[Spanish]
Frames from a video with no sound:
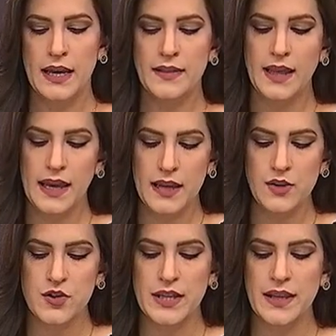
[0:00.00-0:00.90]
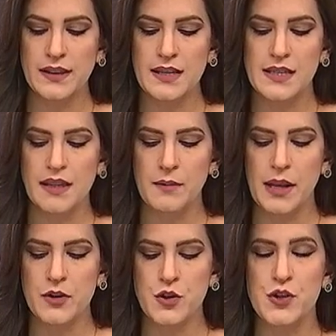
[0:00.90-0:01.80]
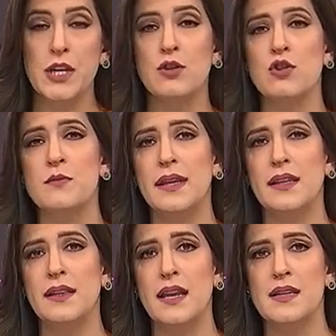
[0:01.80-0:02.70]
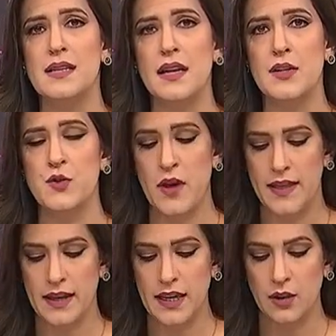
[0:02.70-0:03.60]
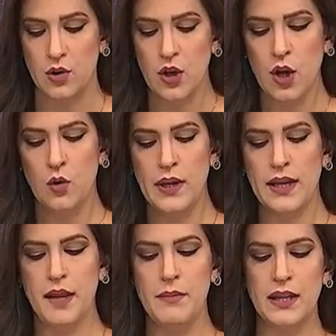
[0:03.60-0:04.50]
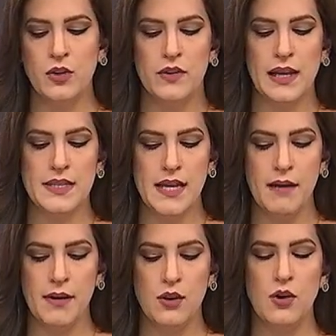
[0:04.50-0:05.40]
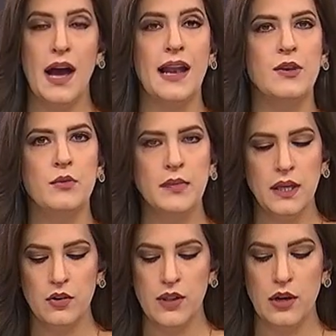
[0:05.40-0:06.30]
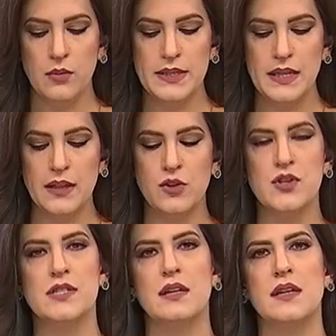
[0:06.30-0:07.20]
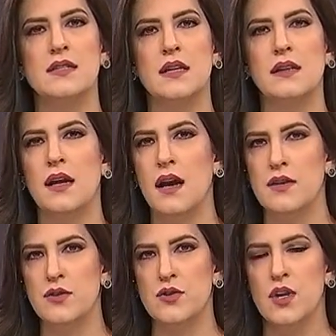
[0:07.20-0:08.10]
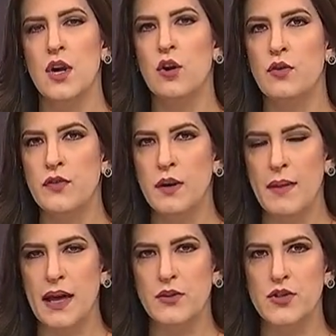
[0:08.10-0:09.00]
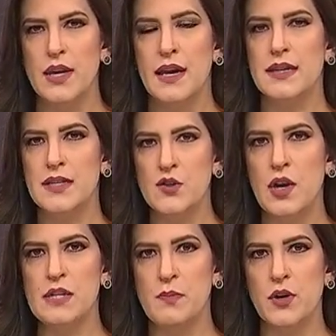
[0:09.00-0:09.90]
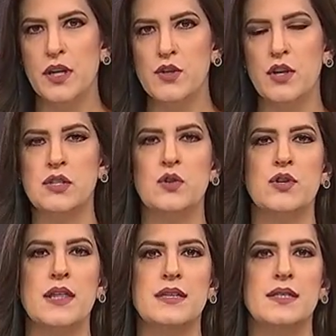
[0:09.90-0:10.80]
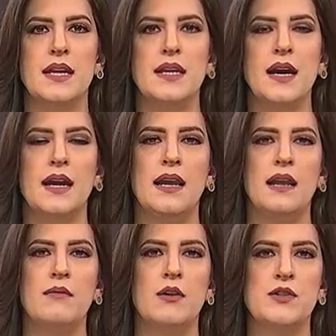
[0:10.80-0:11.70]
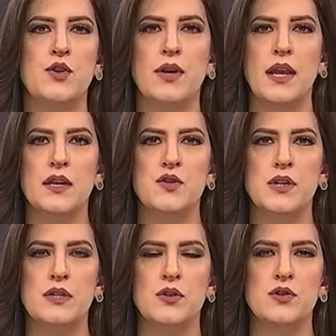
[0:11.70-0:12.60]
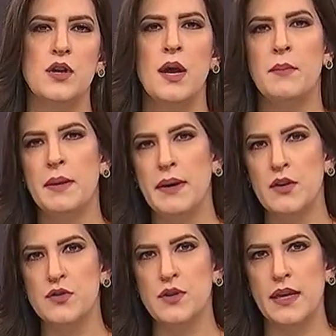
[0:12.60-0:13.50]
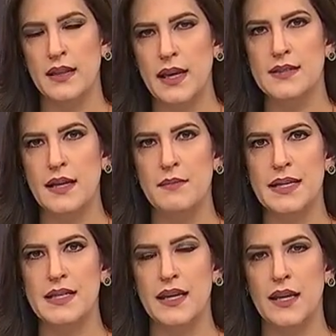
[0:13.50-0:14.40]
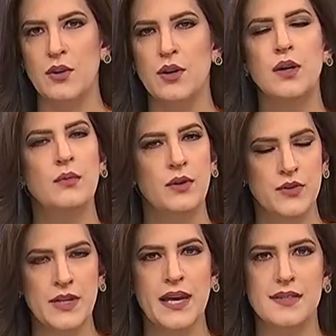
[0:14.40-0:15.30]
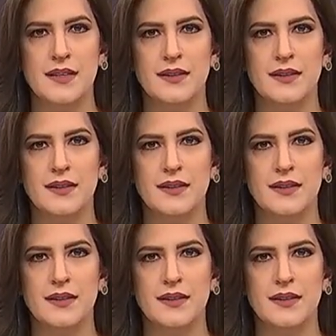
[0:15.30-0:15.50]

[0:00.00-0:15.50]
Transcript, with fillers: De ellos, 77.823 en la ciudad de Quito un incremento del sábado al domingo de 967 casos confirmados. Estas son las proyecciones que ustedes tenían en la evaluación que han hecho en estos primeros eh, días del mes de enero. Buenos días.